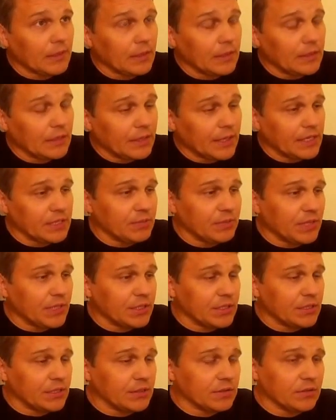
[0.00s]

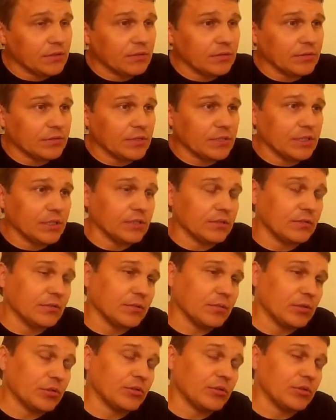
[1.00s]
размерность э, вот этого
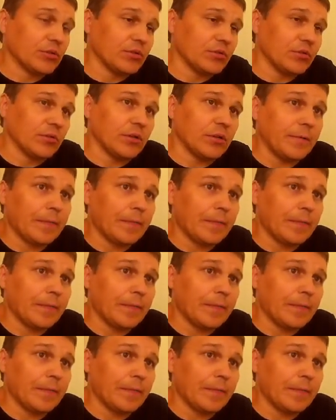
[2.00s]
модуля стока.